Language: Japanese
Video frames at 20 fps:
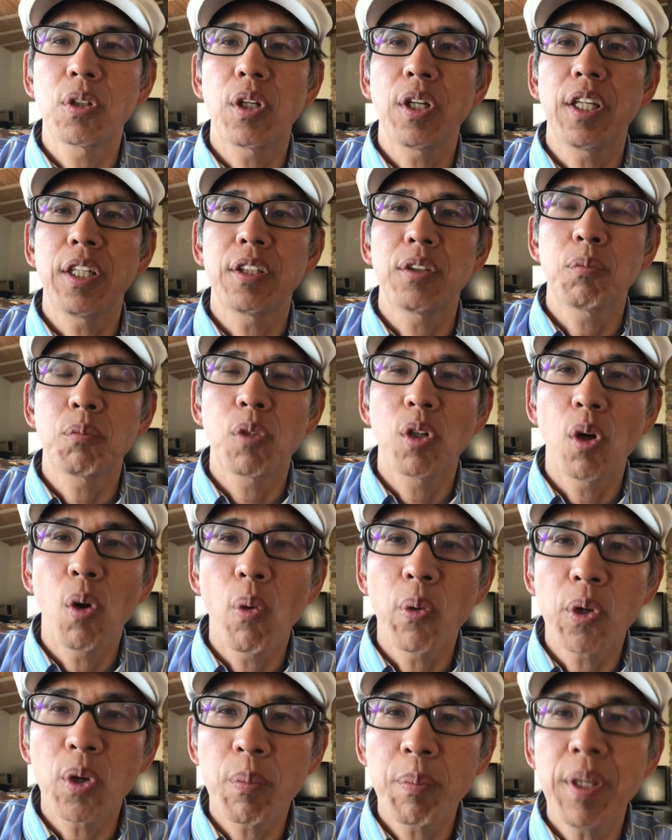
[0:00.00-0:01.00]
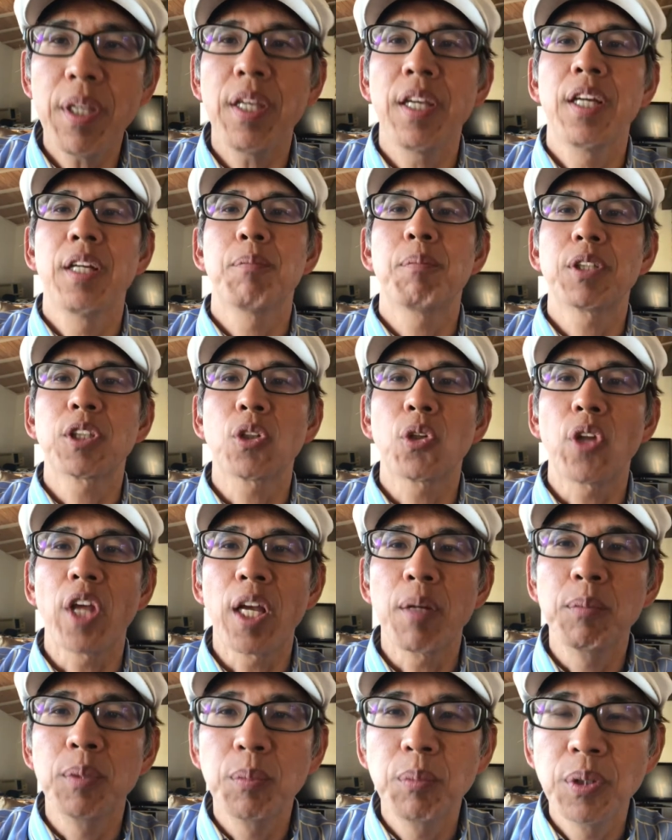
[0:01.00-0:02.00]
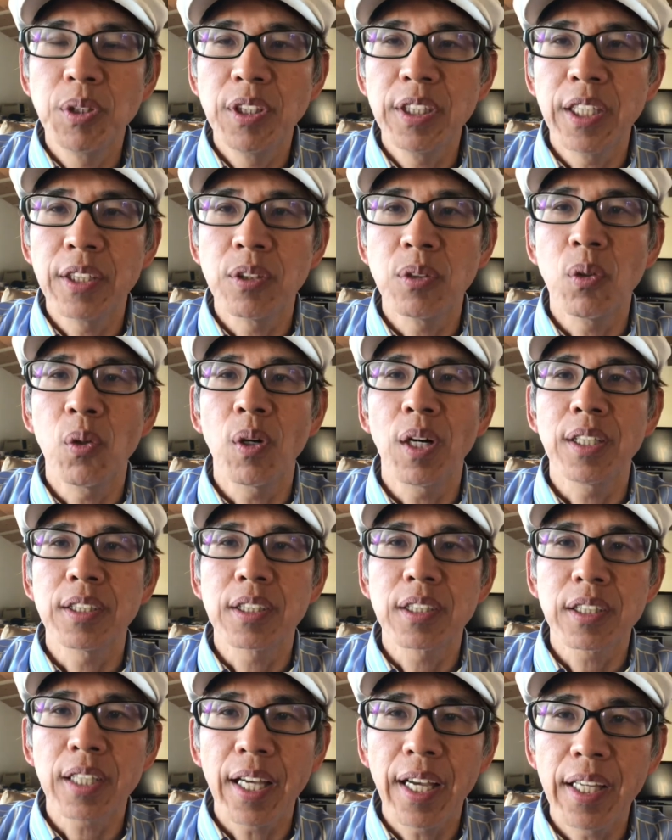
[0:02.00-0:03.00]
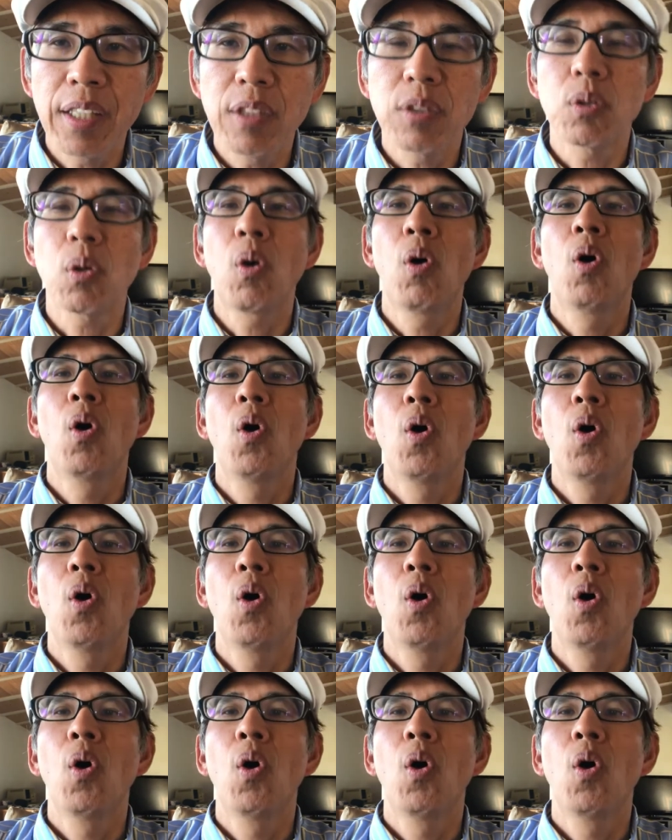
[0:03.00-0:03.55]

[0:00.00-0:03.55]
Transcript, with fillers: えおよび、まあ、その MVNO が使えると。